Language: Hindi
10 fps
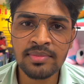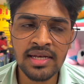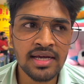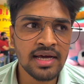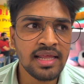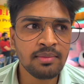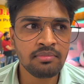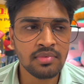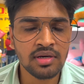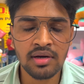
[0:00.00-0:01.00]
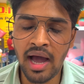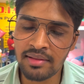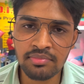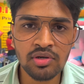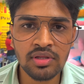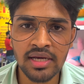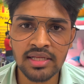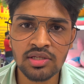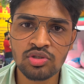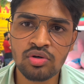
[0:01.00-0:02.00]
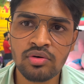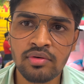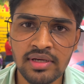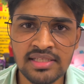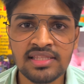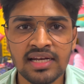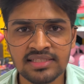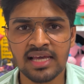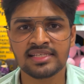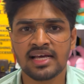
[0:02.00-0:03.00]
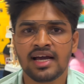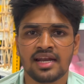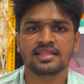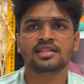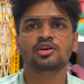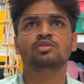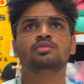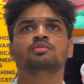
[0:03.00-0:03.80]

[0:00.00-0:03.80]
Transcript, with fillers: मैंने कल एक आदमी को देखा था जो इस तरह से ऐसा कर रहा था देखो